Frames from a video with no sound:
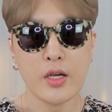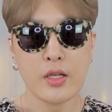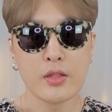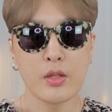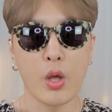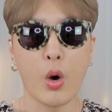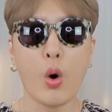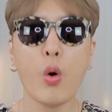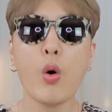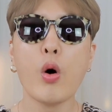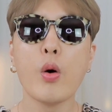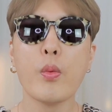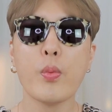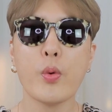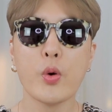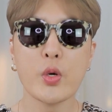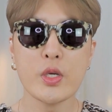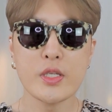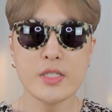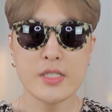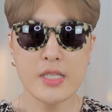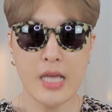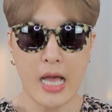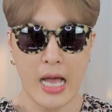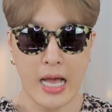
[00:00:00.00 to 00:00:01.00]
더워
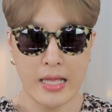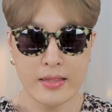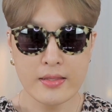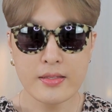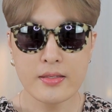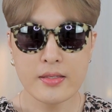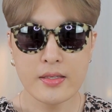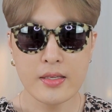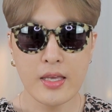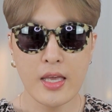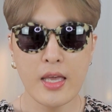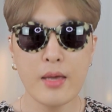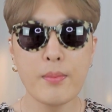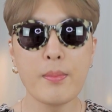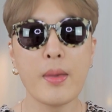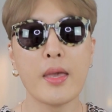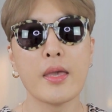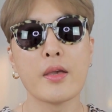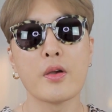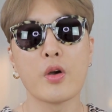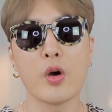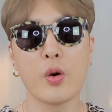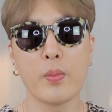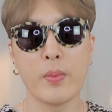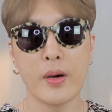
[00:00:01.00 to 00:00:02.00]
보이지 않게
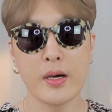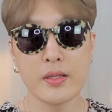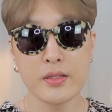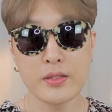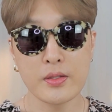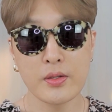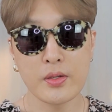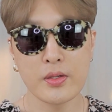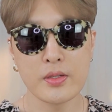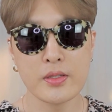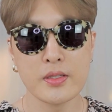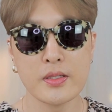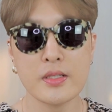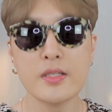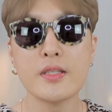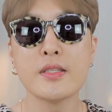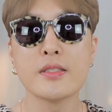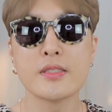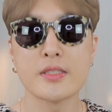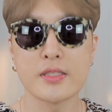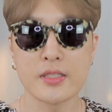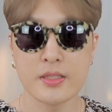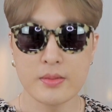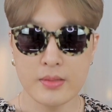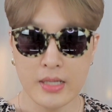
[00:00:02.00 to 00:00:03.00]
메이크업 하는 거를
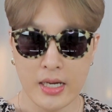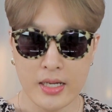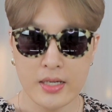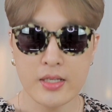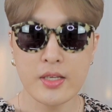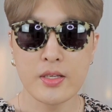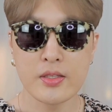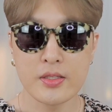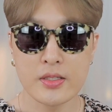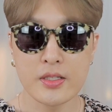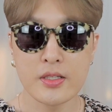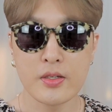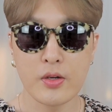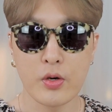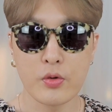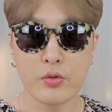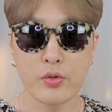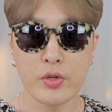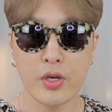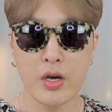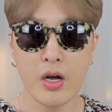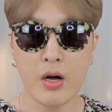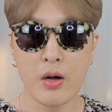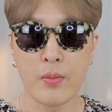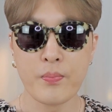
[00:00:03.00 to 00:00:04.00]
지금 가르쳐 드릴
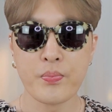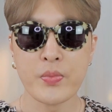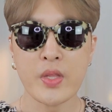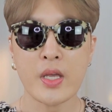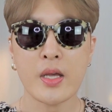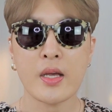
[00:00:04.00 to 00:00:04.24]
거고요.